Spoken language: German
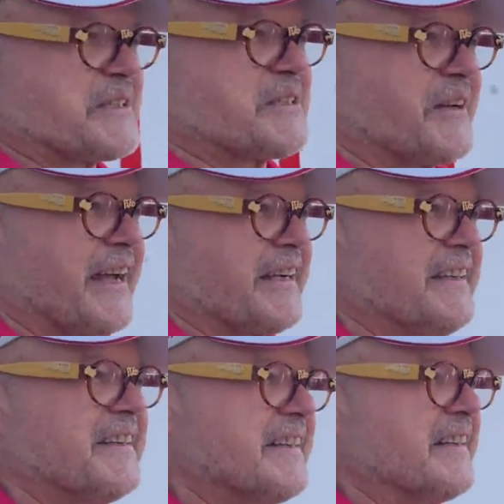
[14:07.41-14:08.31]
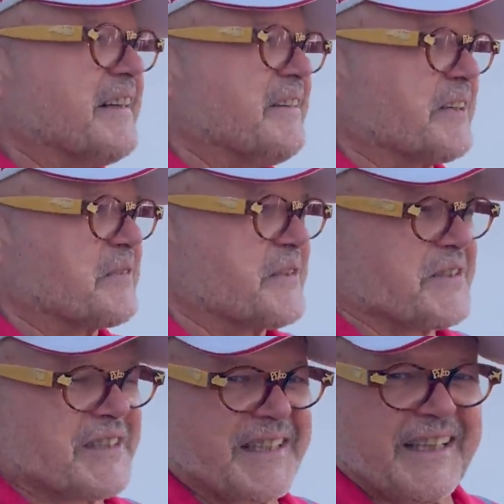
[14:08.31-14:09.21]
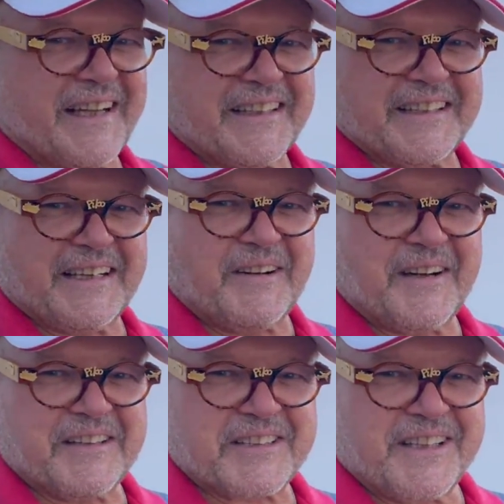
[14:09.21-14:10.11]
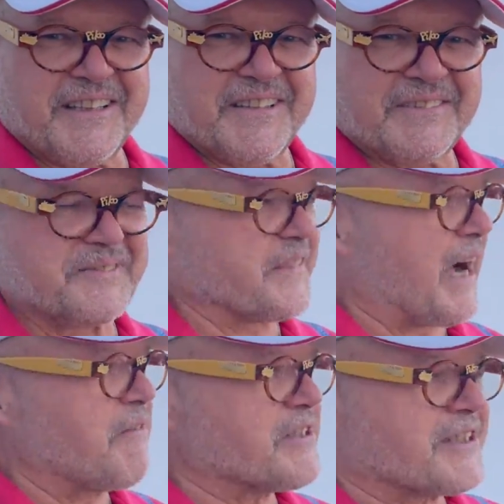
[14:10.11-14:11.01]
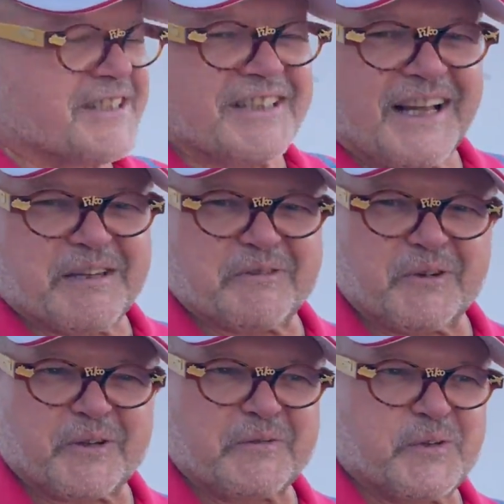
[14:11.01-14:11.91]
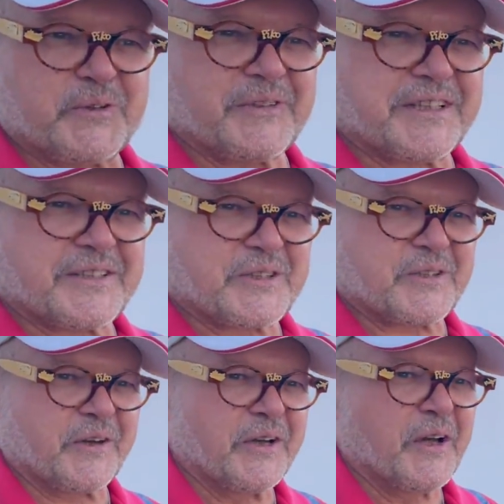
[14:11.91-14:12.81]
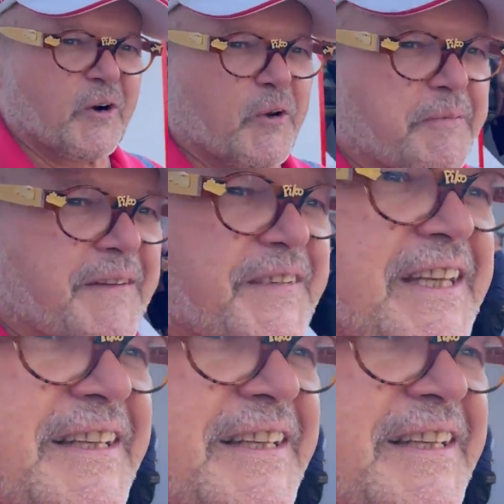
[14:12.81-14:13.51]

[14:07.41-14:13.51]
wird es zu eng. Jetzt müssen sie sich leider hier auch anstellen. Aber sie sind alle froh gemut und das ist schön. Und beim